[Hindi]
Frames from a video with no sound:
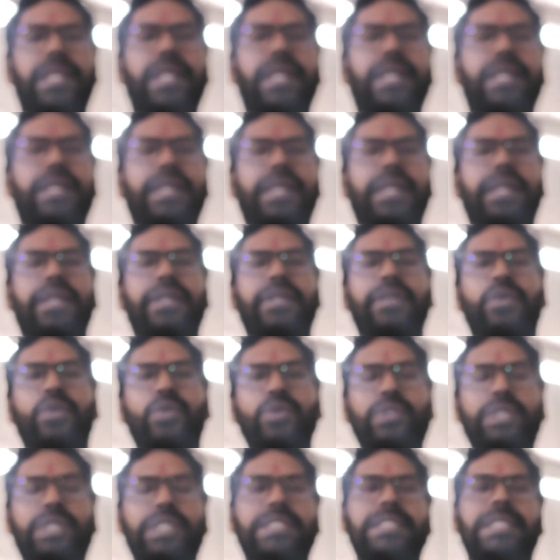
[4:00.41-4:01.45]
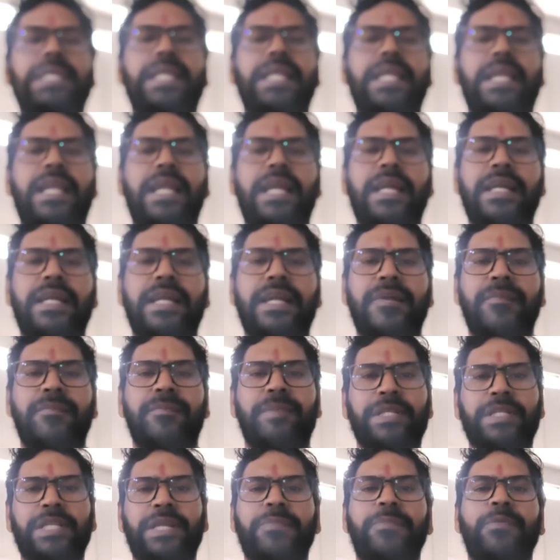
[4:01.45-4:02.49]
रिलेटेड नोजल से रिलेटेड
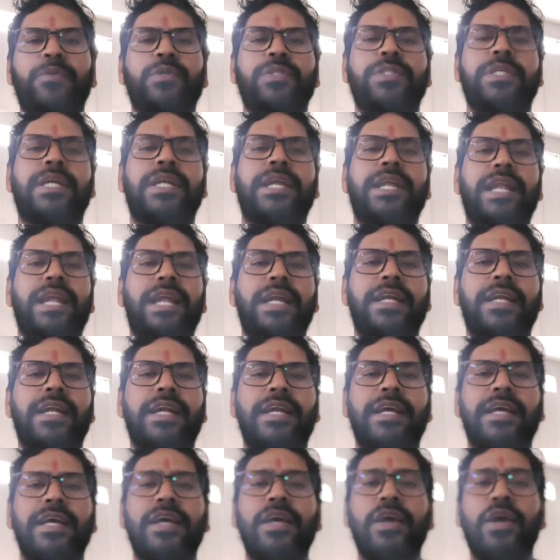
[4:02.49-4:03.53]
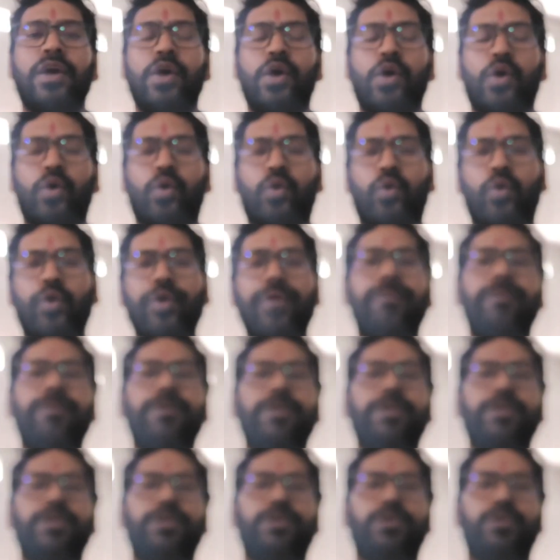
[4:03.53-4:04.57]
मदरबोर्ड से रिलेटेड कोई
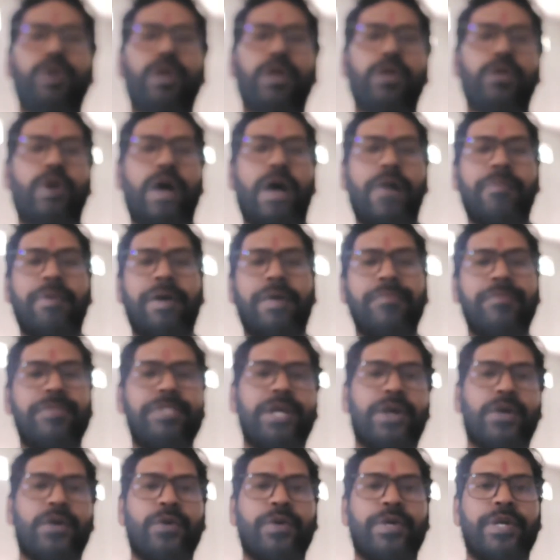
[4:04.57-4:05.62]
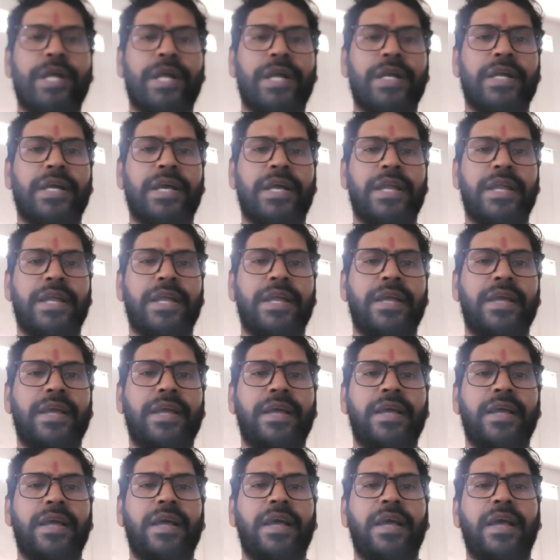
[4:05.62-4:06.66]
भी इशू है तो आप हमसे कॉन्टैक्ट करें
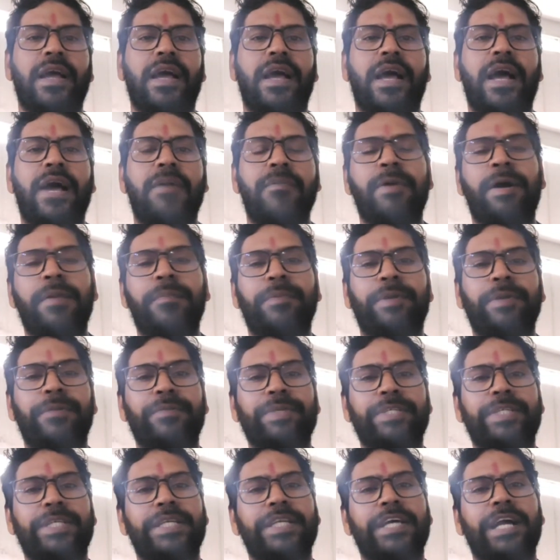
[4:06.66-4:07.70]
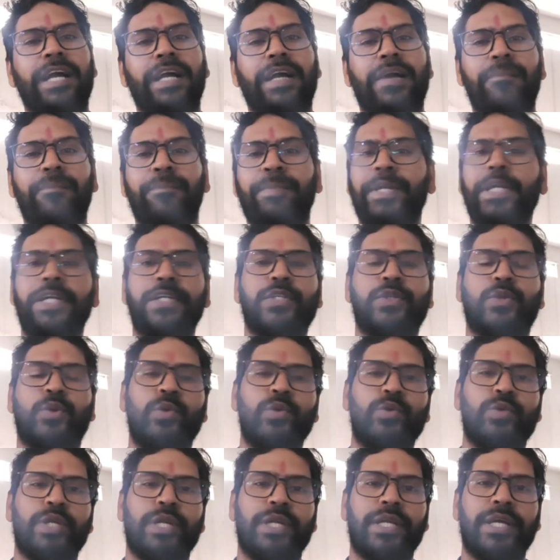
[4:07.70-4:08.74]
हम आपकी मशीन का कंप्लीट
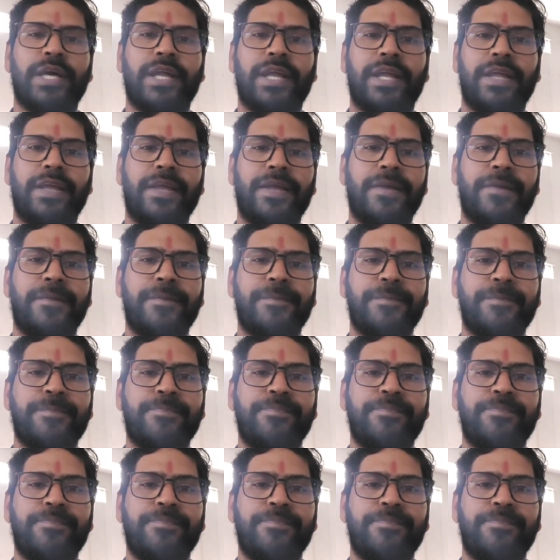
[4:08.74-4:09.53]
सोल्यूशन करेंगे